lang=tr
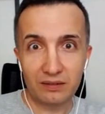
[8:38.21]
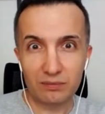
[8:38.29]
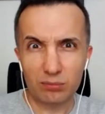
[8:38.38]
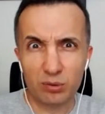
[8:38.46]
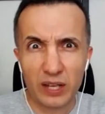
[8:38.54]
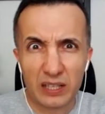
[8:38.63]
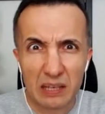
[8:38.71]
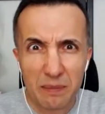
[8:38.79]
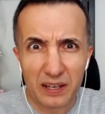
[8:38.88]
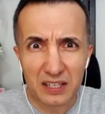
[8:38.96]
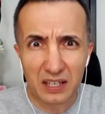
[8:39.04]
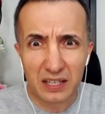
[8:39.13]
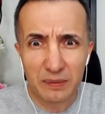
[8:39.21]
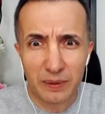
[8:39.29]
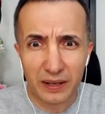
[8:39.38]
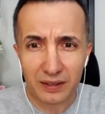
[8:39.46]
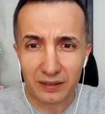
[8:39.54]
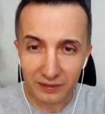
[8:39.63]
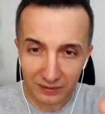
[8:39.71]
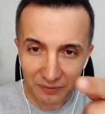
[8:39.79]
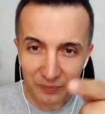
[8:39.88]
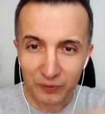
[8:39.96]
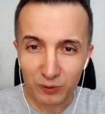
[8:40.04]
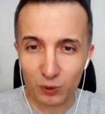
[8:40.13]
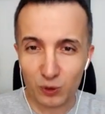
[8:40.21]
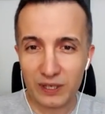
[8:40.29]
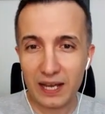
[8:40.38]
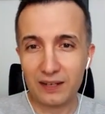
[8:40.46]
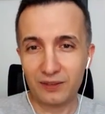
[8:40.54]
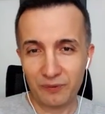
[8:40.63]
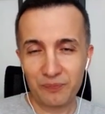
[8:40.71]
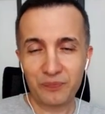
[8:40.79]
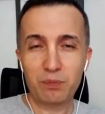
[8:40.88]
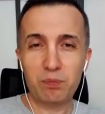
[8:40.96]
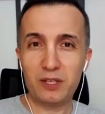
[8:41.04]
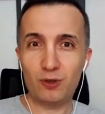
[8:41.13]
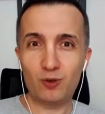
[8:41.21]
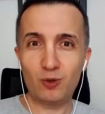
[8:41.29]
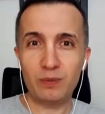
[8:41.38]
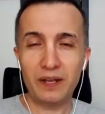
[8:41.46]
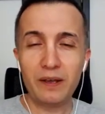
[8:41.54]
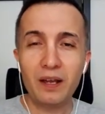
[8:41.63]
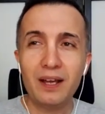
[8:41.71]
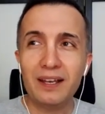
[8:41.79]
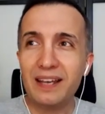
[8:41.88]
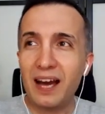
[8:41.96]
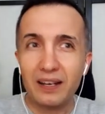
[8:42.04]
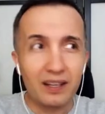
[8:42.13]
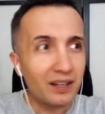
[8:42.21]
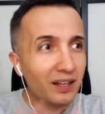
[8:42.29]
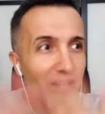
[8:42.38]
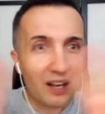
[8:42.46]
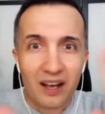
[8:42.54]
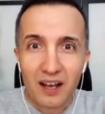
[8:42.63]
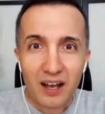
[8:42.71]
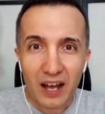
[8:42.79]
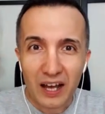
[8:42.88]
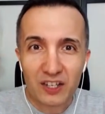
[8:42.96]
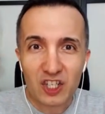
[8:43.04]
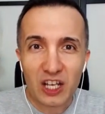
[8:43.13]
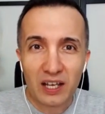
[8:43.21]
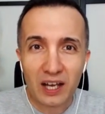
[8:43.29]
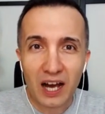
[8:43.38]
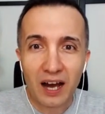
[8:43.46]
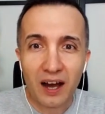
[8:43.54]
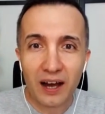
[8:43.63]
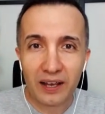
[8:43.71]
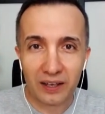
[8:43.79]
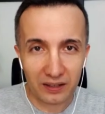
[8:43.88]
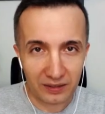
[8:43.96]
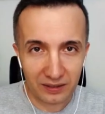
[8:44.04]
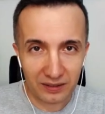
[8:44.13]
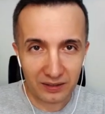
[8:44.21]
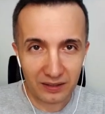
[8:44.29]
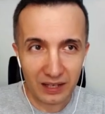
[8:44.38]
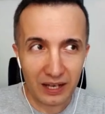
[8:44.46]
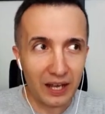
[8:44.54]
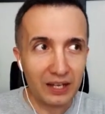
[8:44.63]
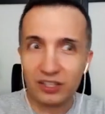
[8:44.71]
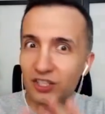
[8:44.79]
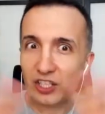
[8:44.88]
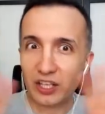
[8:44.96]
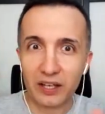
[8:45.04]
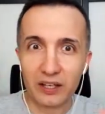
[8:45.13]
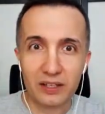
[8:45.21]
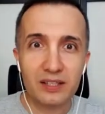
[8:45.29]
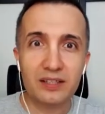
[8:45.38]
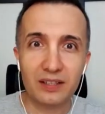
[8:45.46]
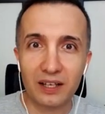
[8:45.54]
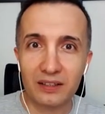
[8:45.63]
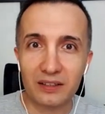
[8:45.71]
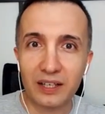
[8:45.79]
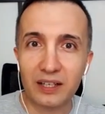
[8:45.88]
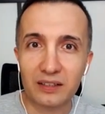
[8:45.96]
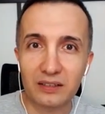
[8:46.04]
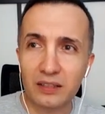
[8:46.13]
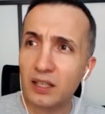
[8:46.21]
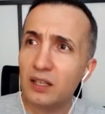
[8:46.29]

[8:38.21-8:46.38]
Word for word: Bu ne demek Ali Bey? Güzel bir cümle. Yani her şey aynı. Her şey standart.